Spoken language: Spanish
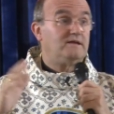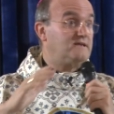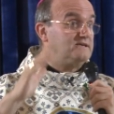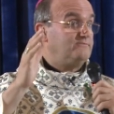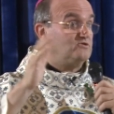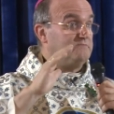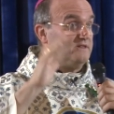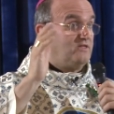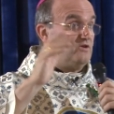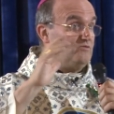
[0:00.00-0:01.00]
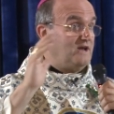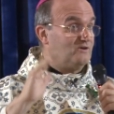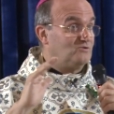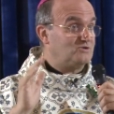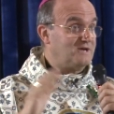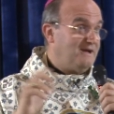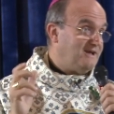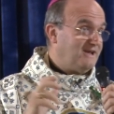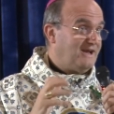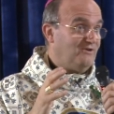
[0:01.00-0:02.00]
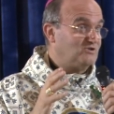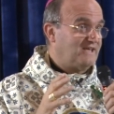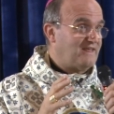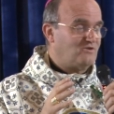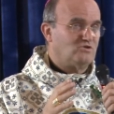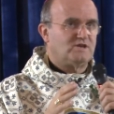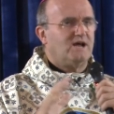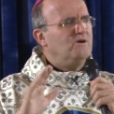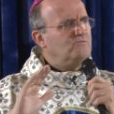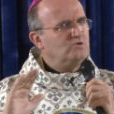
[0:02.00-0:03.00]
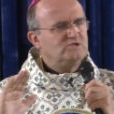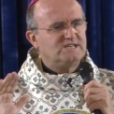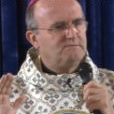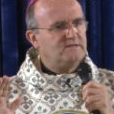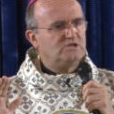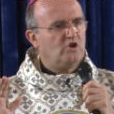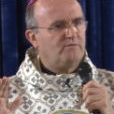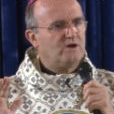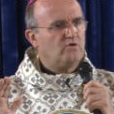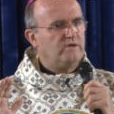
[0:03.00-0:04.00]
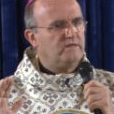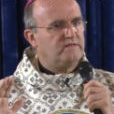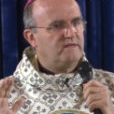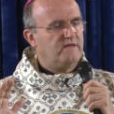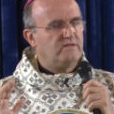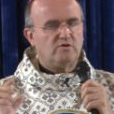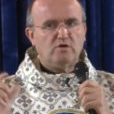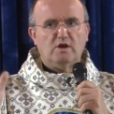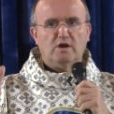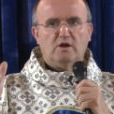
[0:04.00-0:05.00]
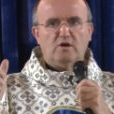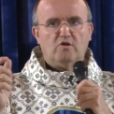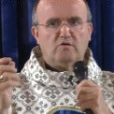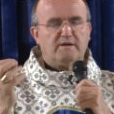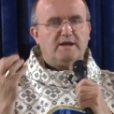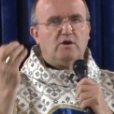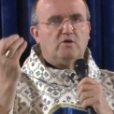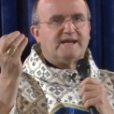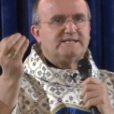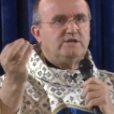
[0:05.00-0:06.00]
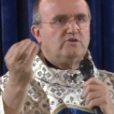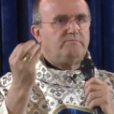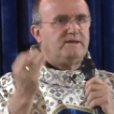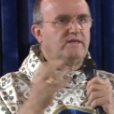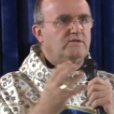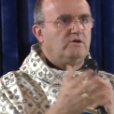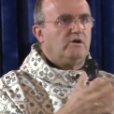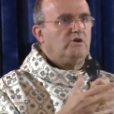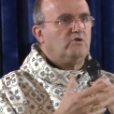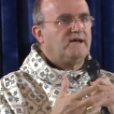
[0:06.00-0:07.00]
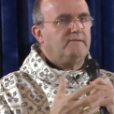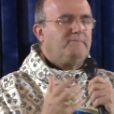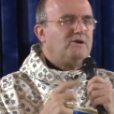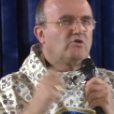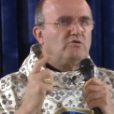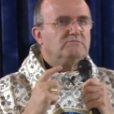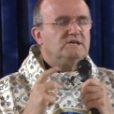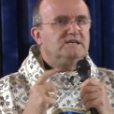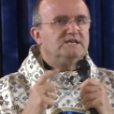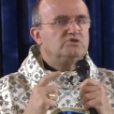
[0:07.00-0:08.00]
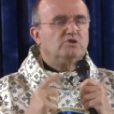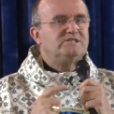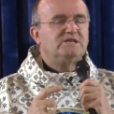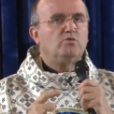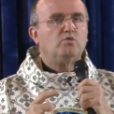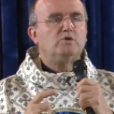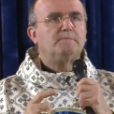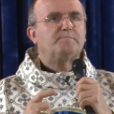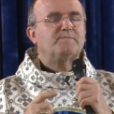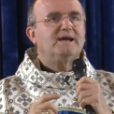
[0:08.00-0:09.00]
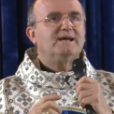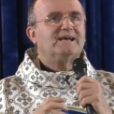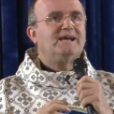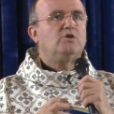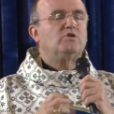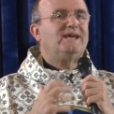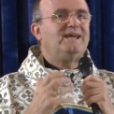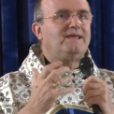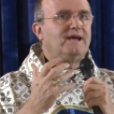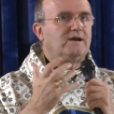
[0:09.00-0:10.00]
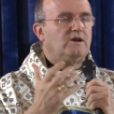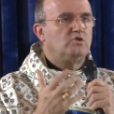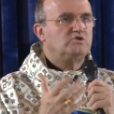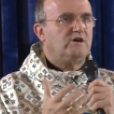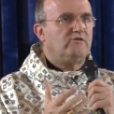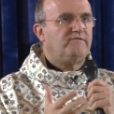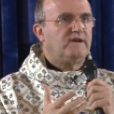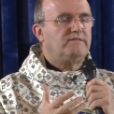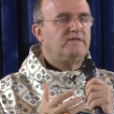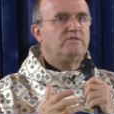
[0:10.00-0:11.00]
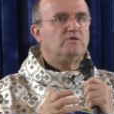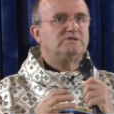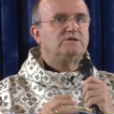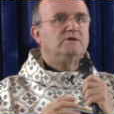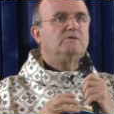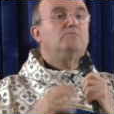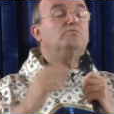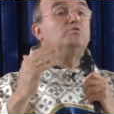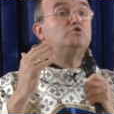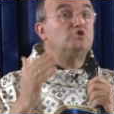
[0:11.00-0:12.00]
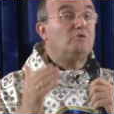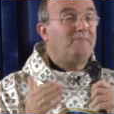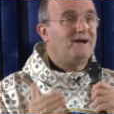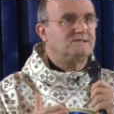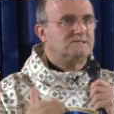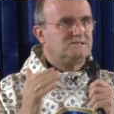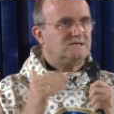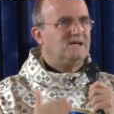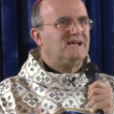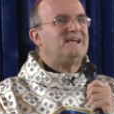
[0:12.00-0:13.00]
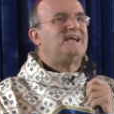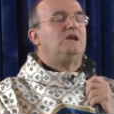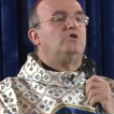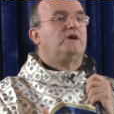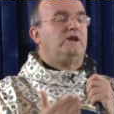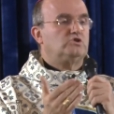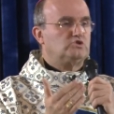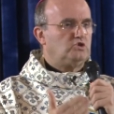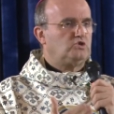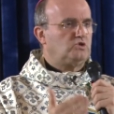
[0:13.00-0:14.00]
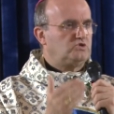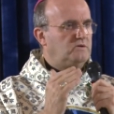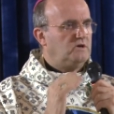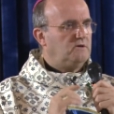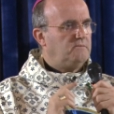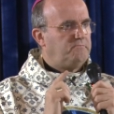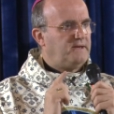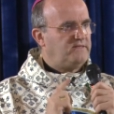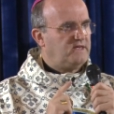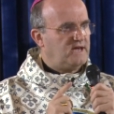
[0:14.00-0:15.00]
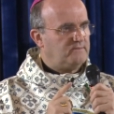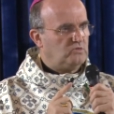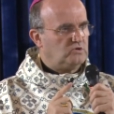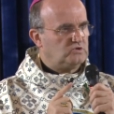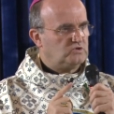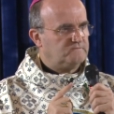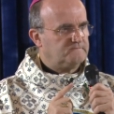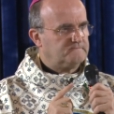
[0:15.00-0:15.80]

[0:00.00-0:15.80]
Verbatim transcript: quizás le hemos pedido una cosa y nos ha dado otra. Muchas veces no habrá coincidido lo, que ha sido pedido y lo que... Pero estoy seguro que lo que ella nos ha ofrecido es mucho más que lo que nosotros pedíamos.